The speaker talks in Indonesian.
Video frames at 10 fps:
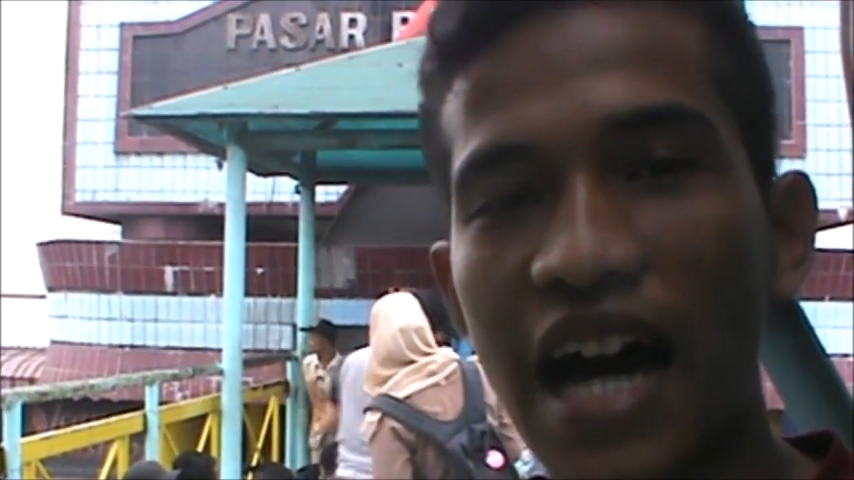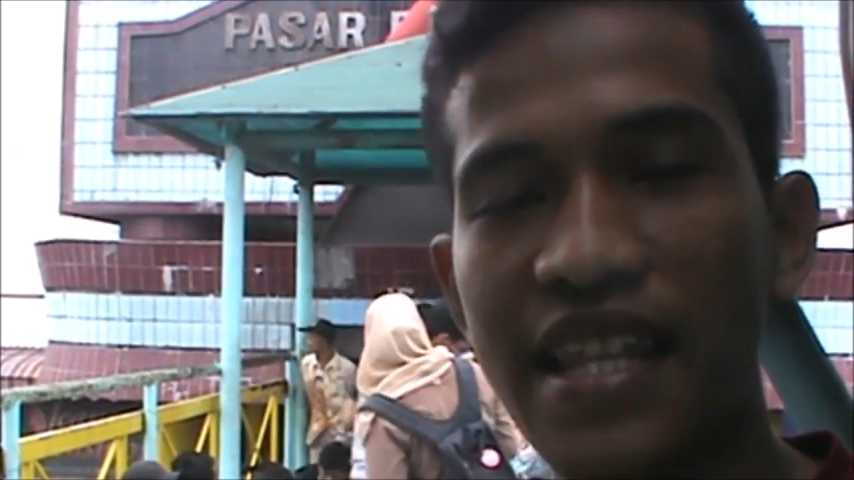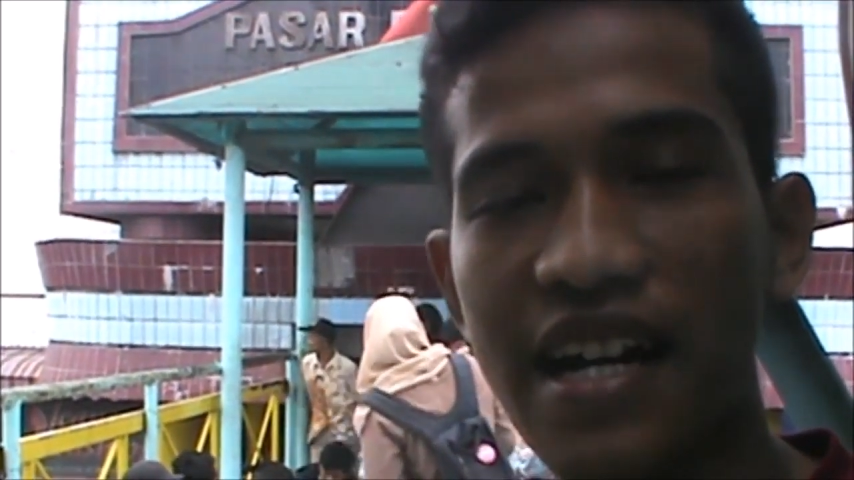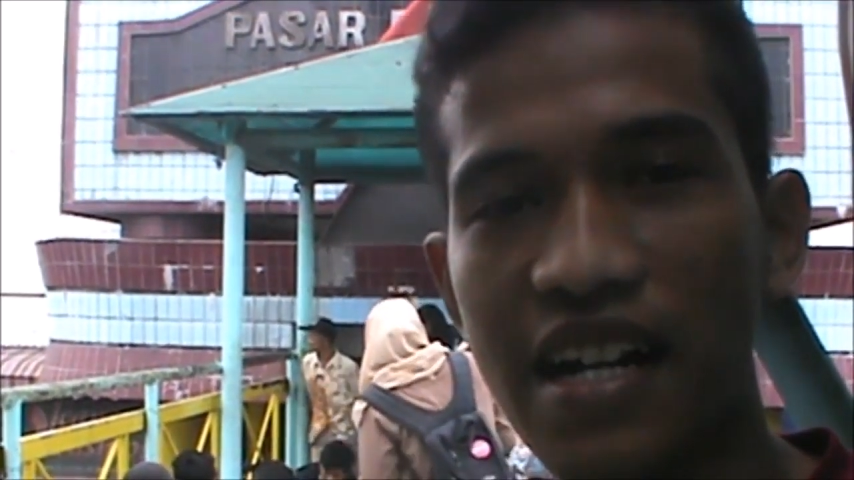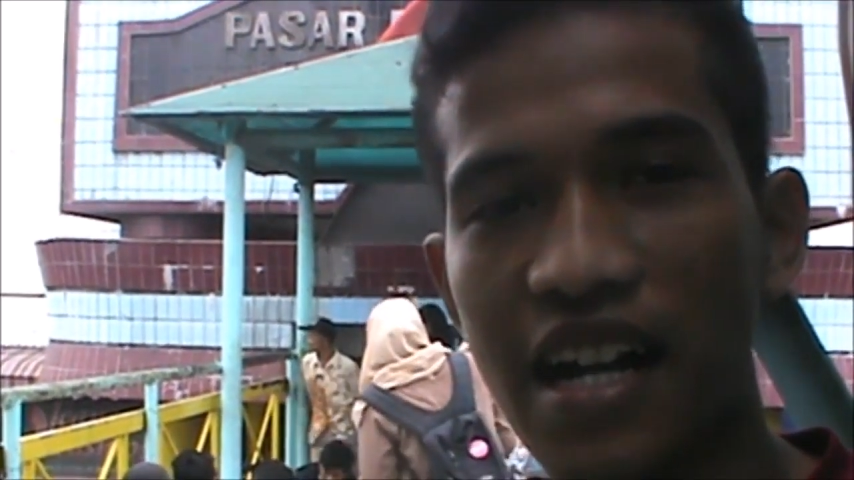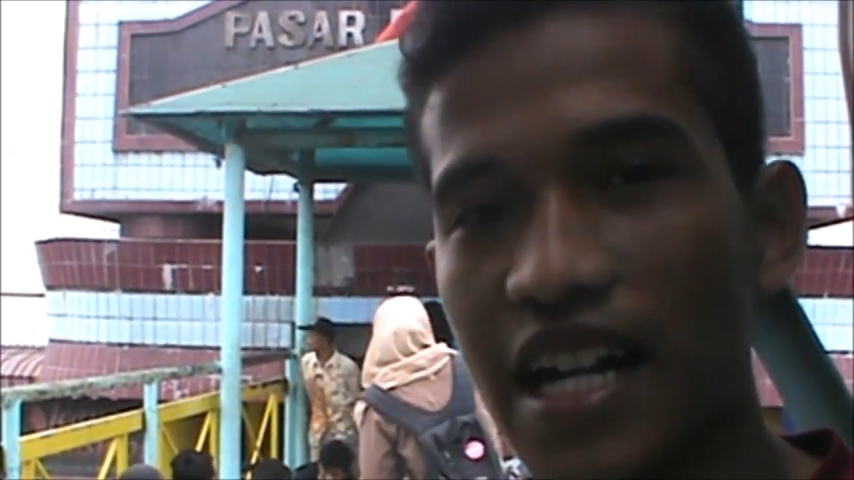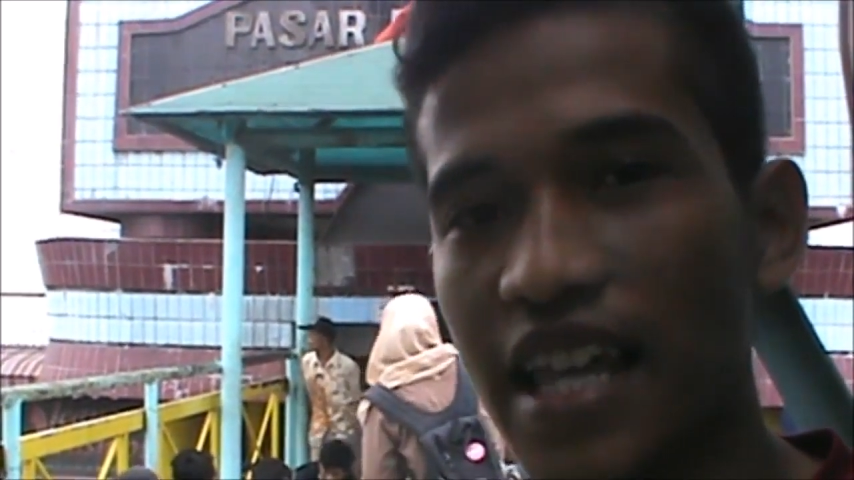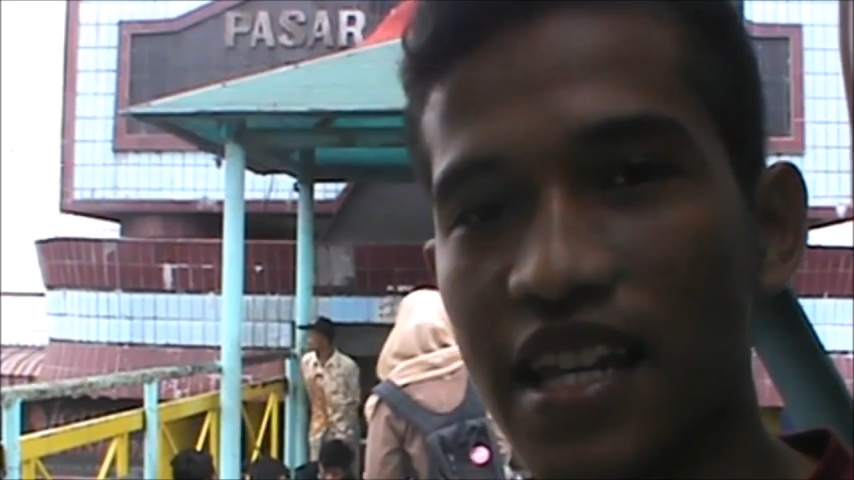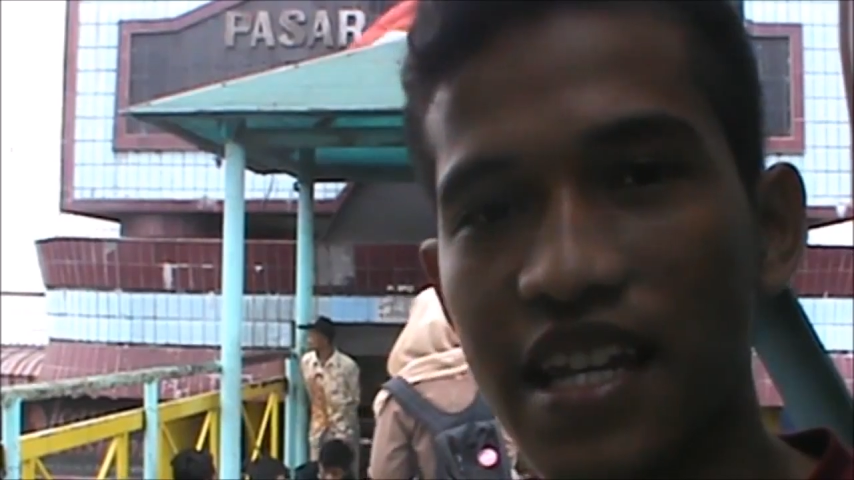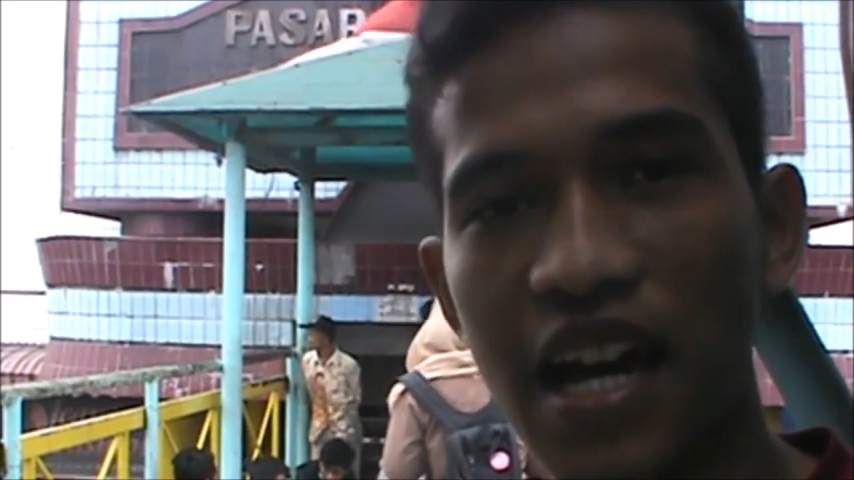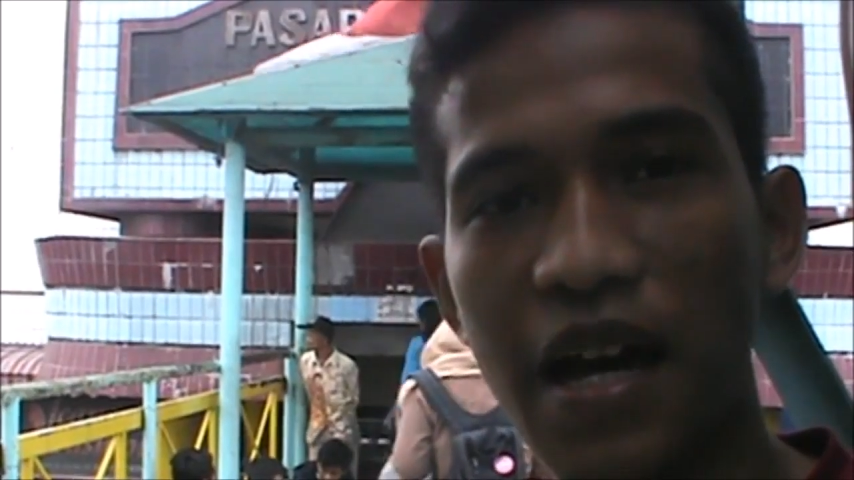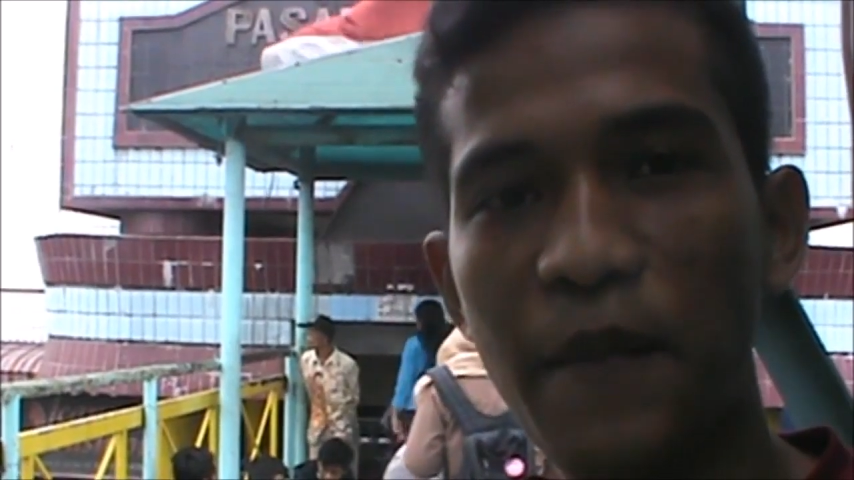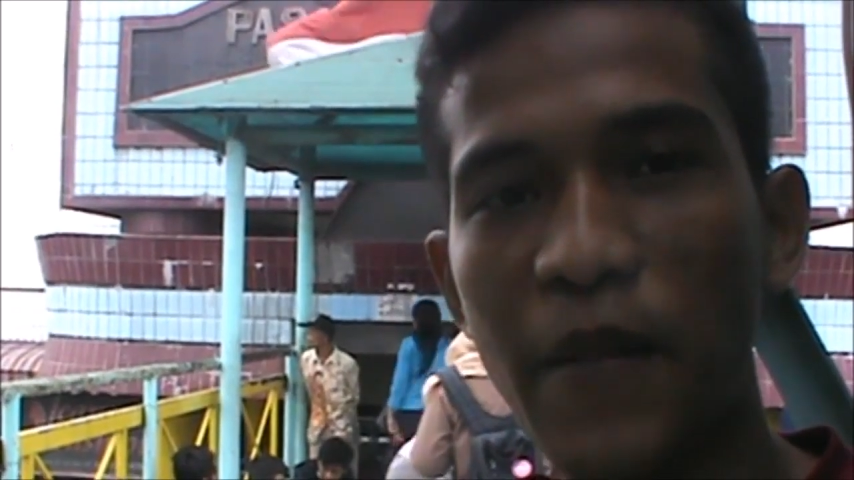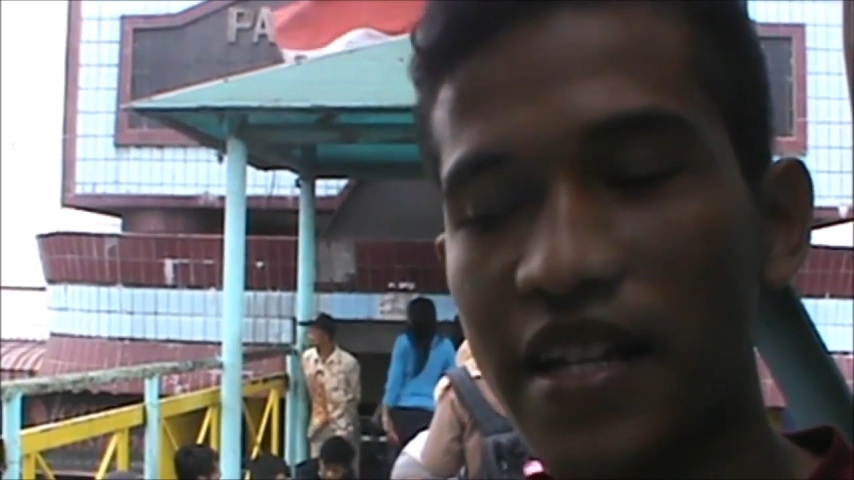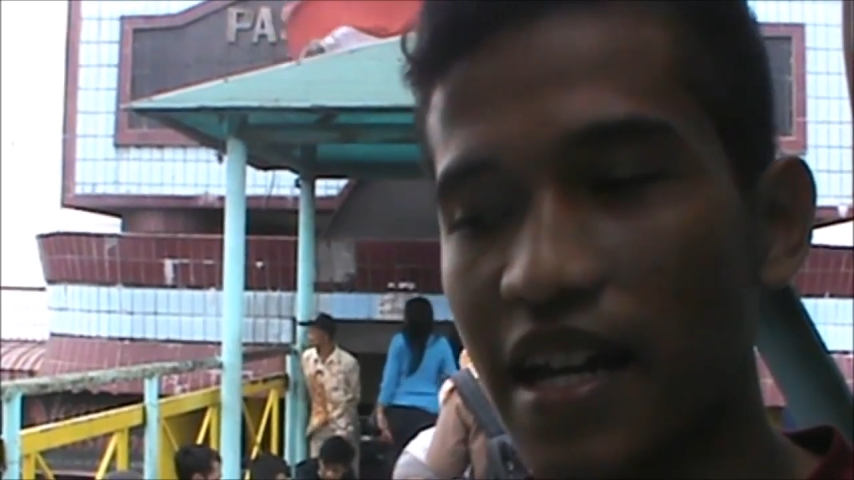agar nantinya
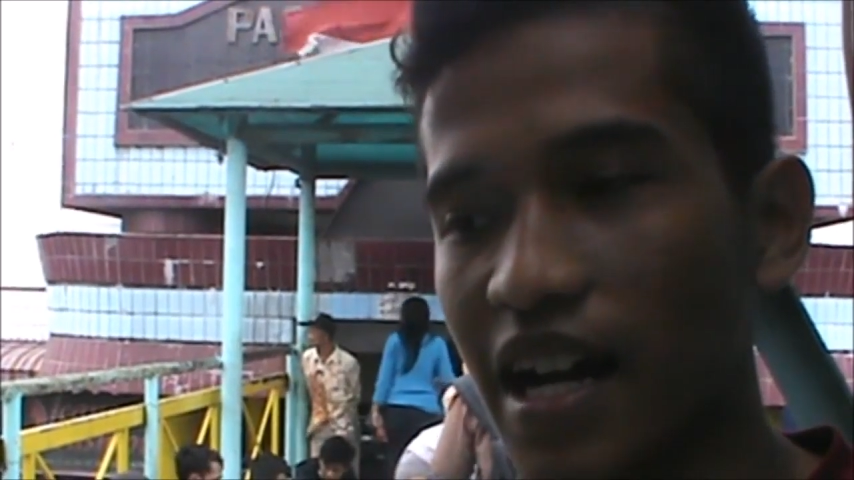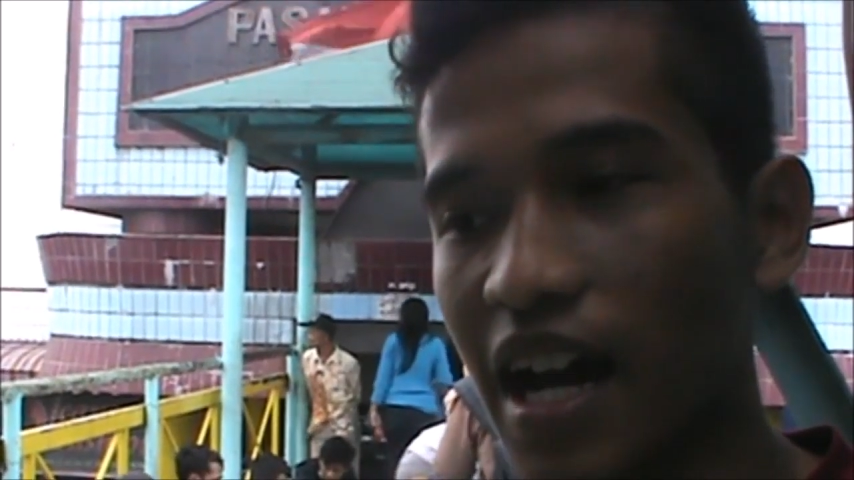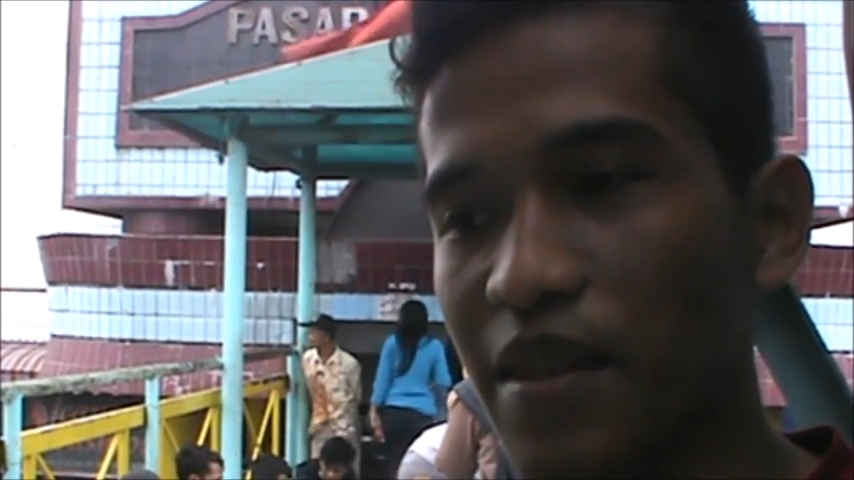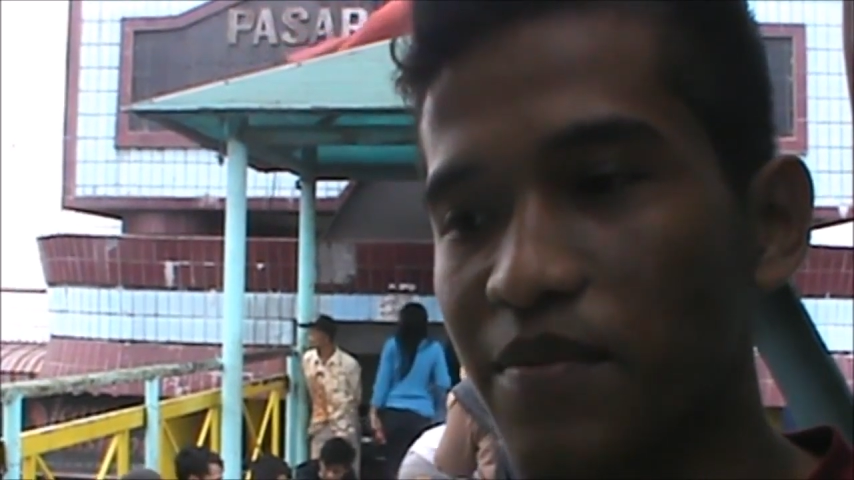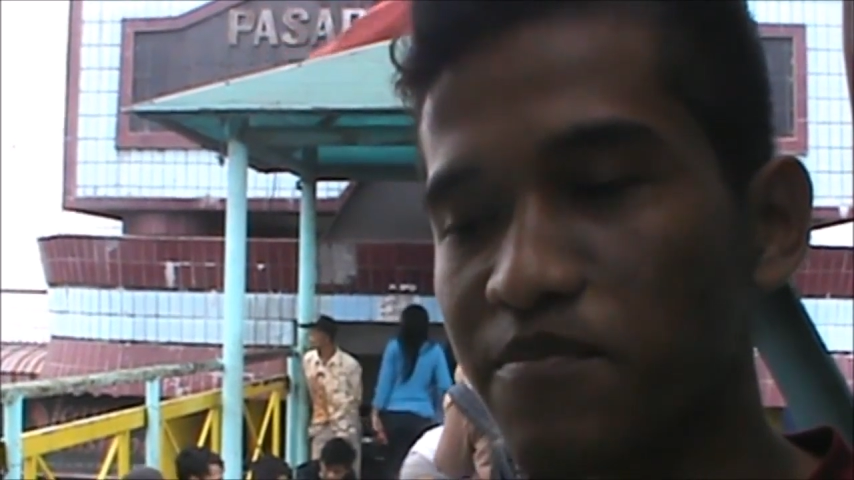masyarakat